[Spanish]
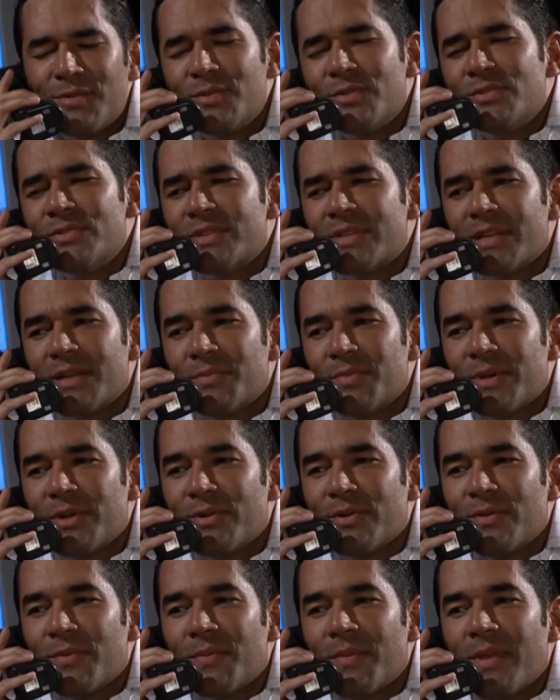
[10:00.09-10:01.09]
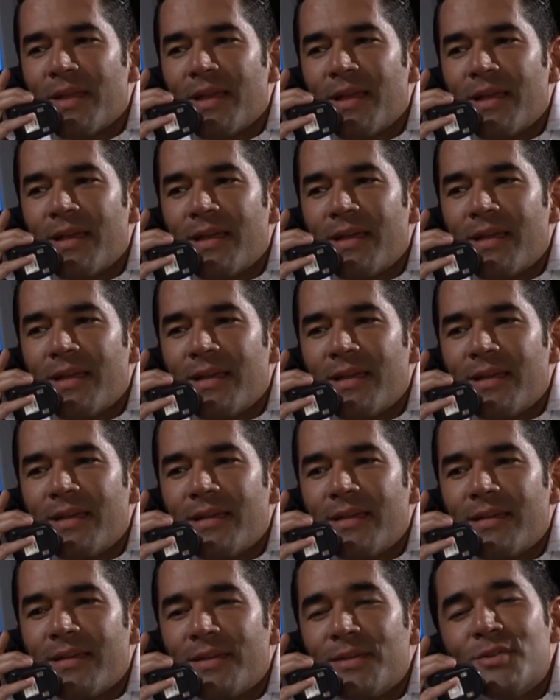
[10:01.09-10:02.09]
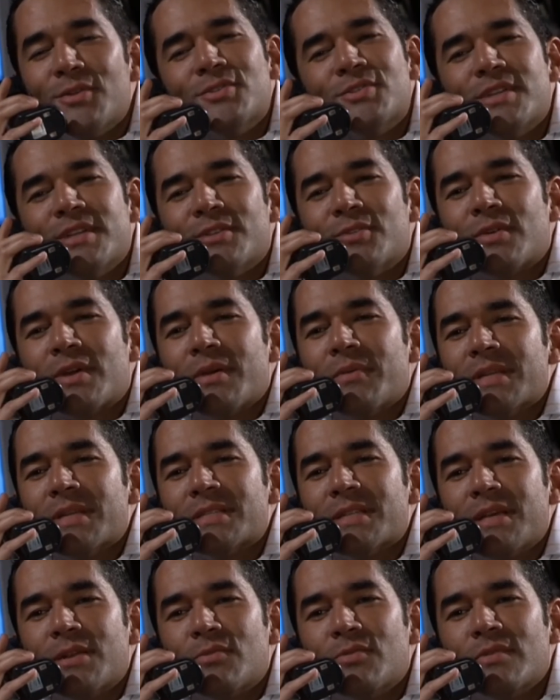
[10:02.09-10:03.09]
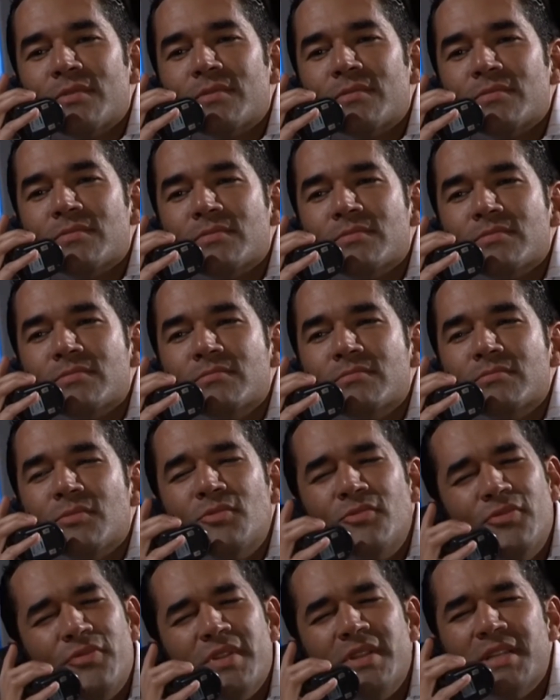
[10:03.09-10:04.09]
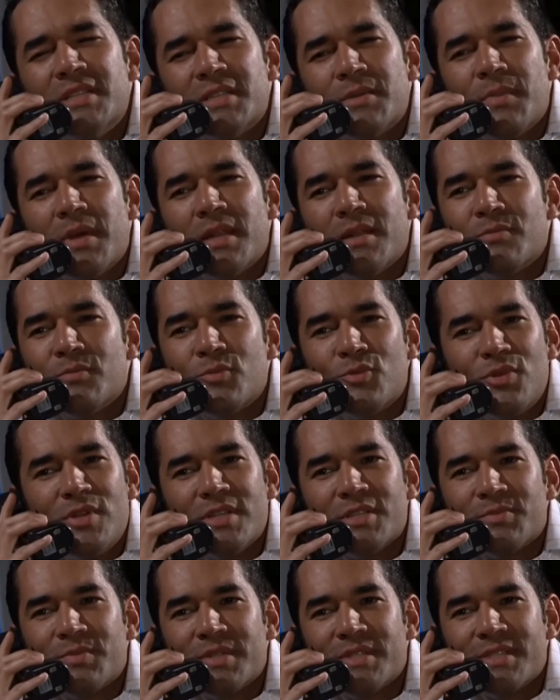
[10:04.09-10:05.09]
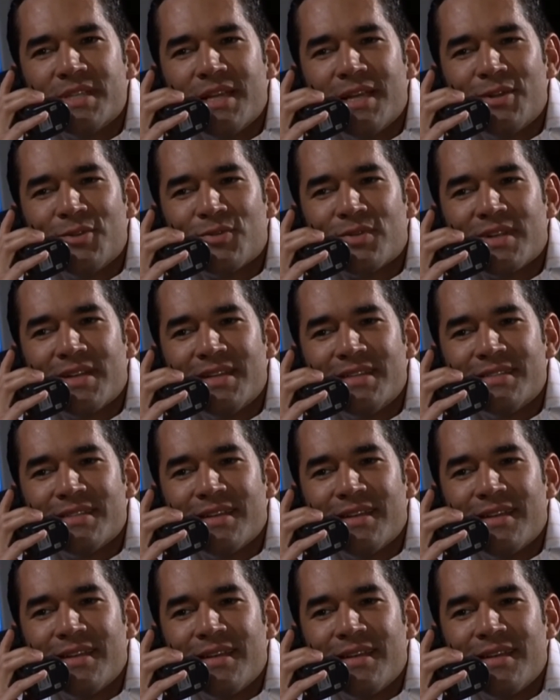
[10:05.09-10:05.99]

No sé, pero yo siento a ser un fin de semana muy especial, ¿no crees?